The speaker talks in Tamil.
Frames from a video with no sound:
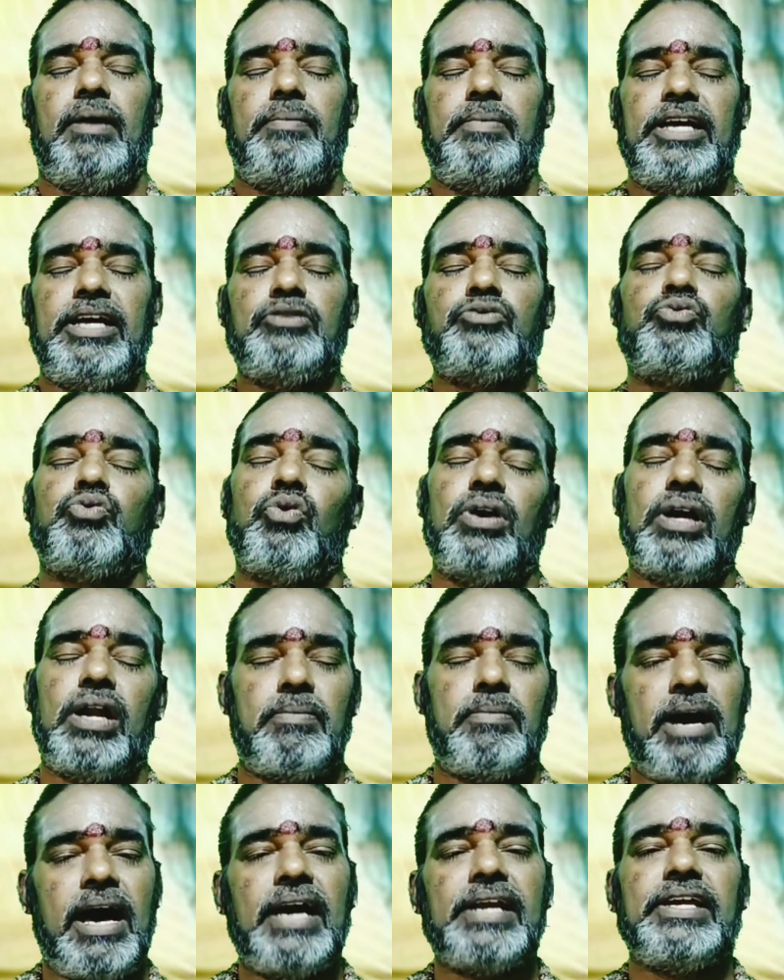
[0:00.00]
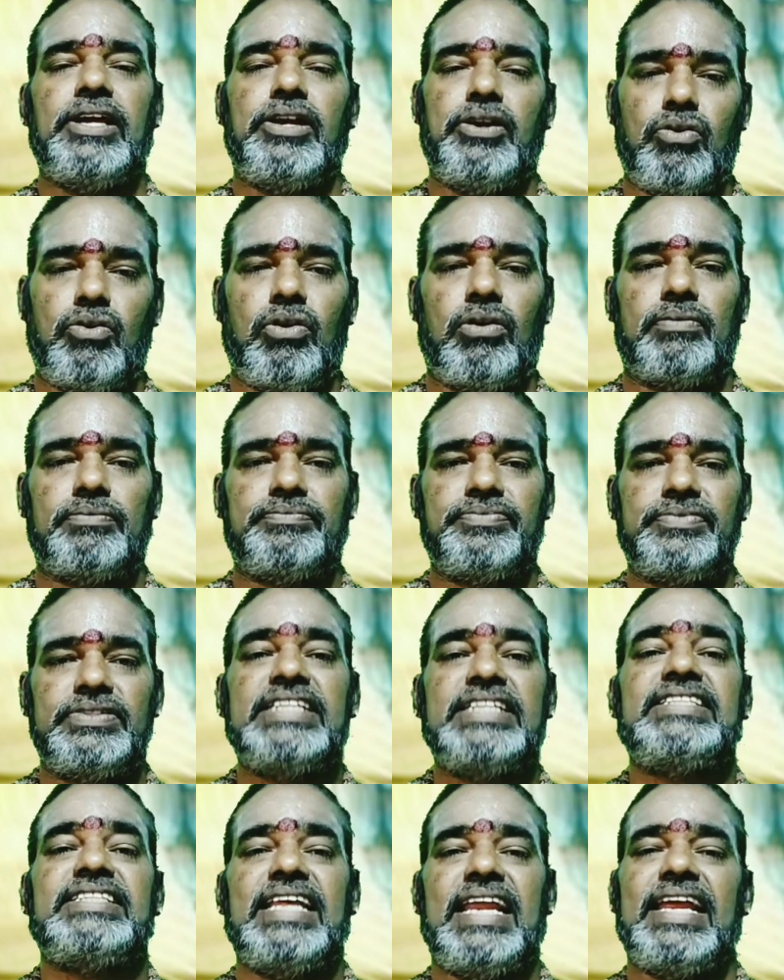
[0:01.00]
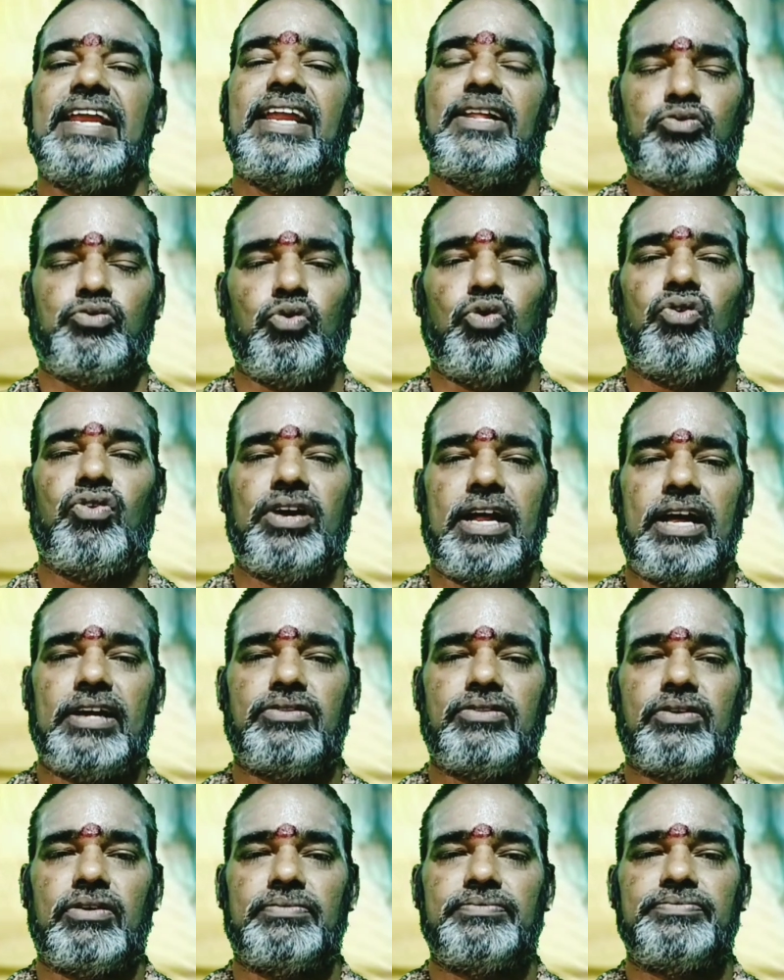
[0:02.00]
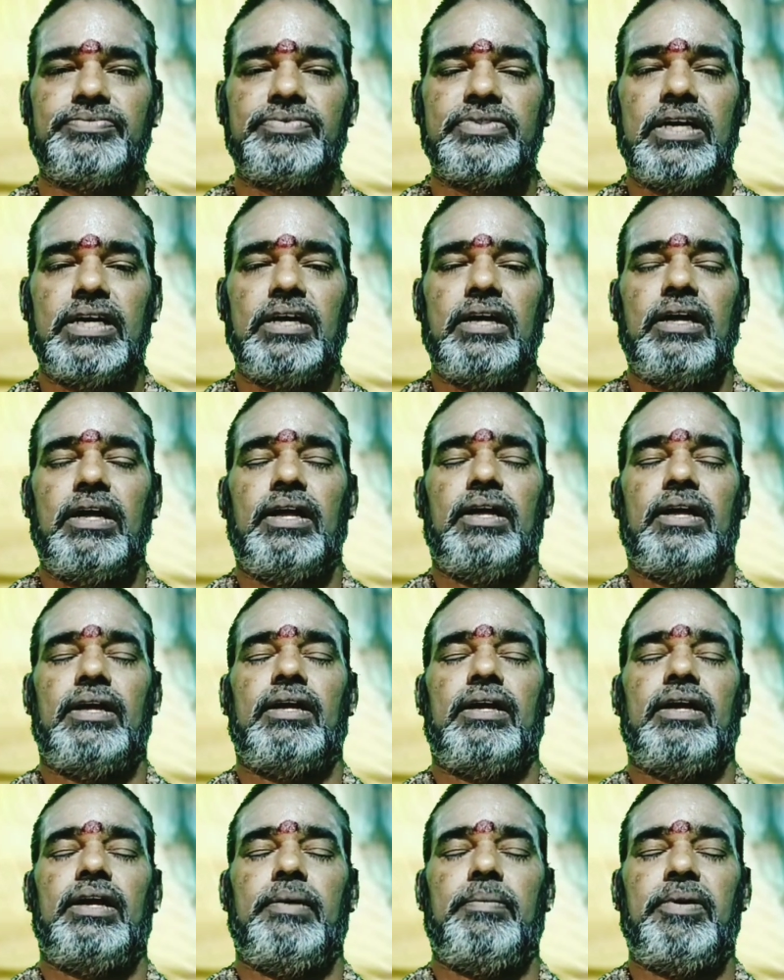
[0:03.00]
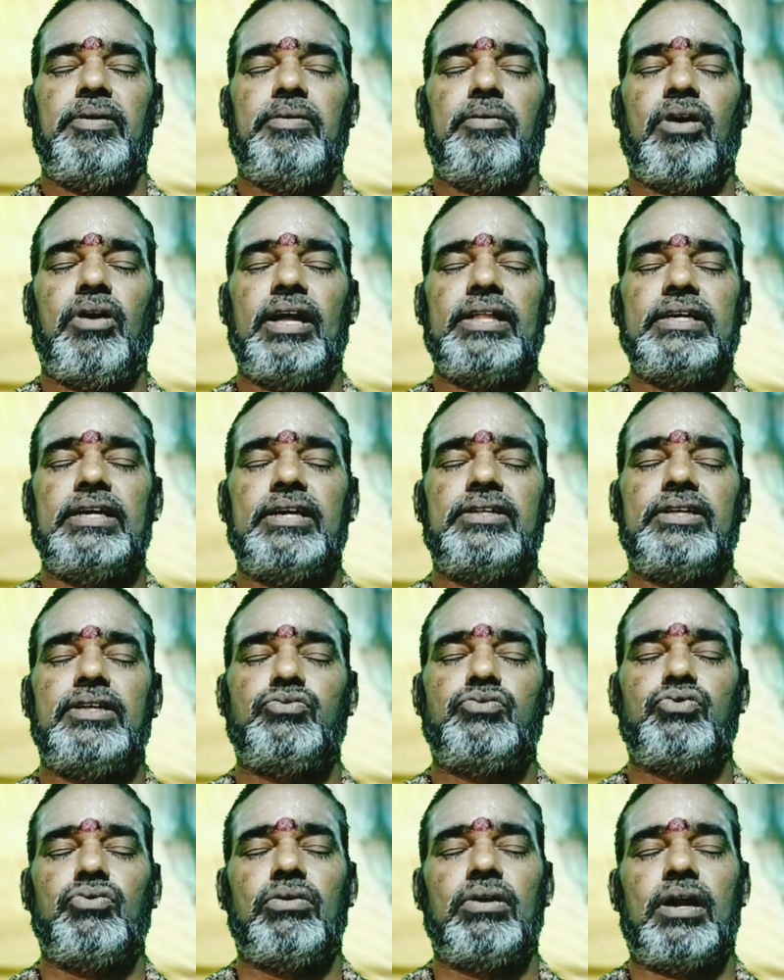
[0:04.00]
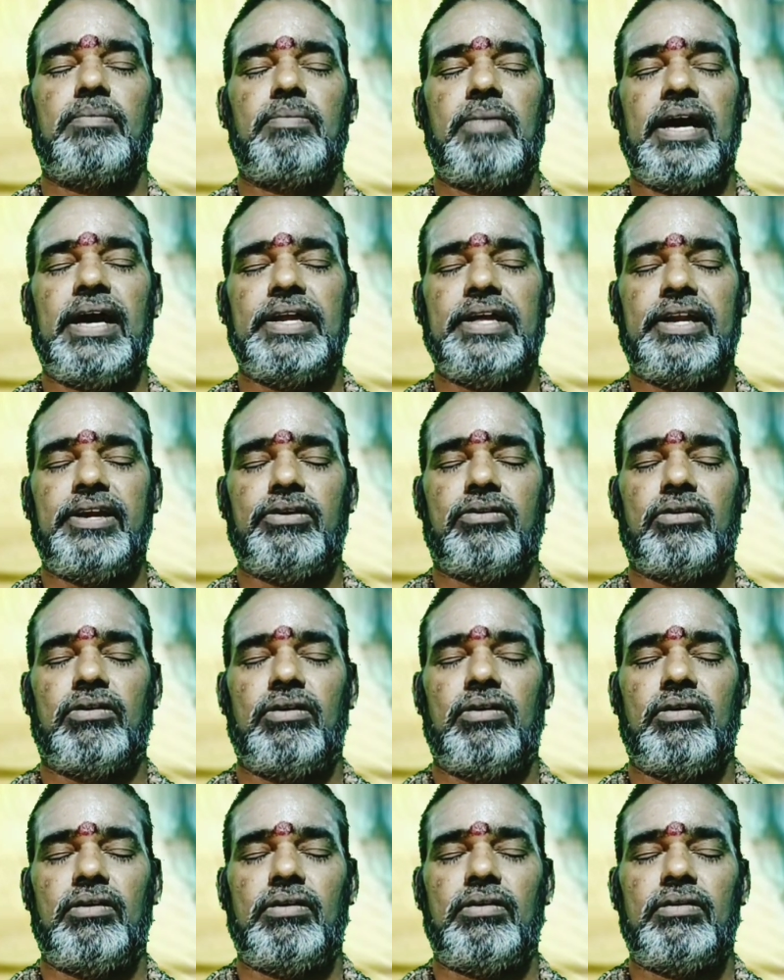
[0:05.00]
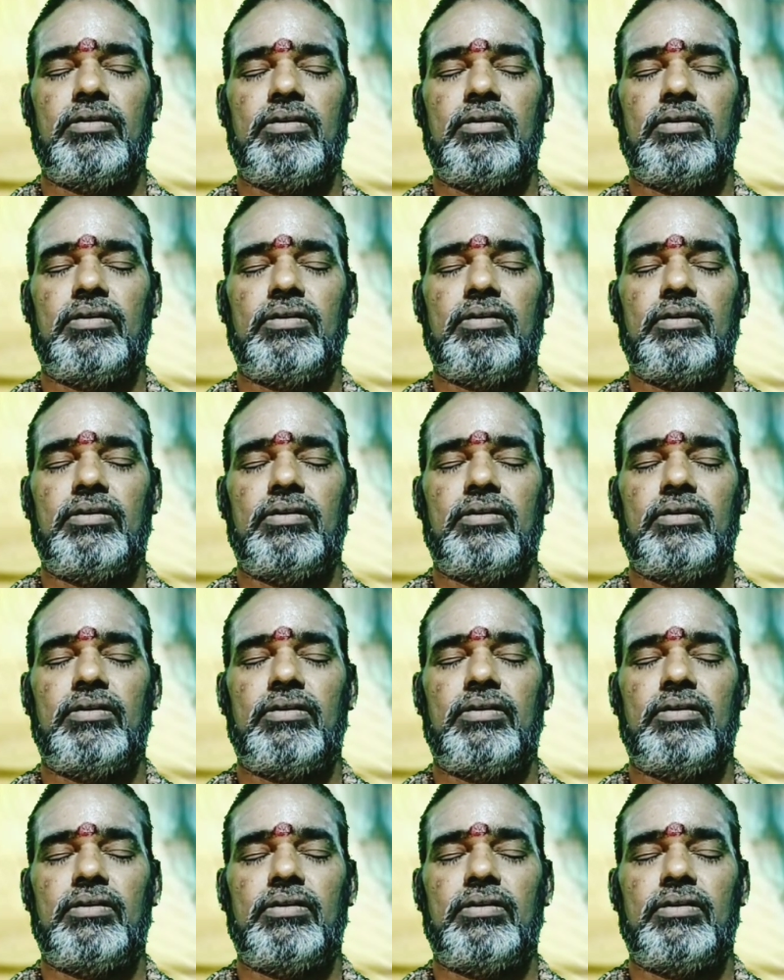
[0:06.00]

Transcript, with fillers: அப்படி தூங்குற மாதிரி இருக்கும் நித்திரைனா தூக்கம்னு அர்த்தம் இப்படி உட்காந்துக்கிறது தூங்குற மாதிரி இருக்கும்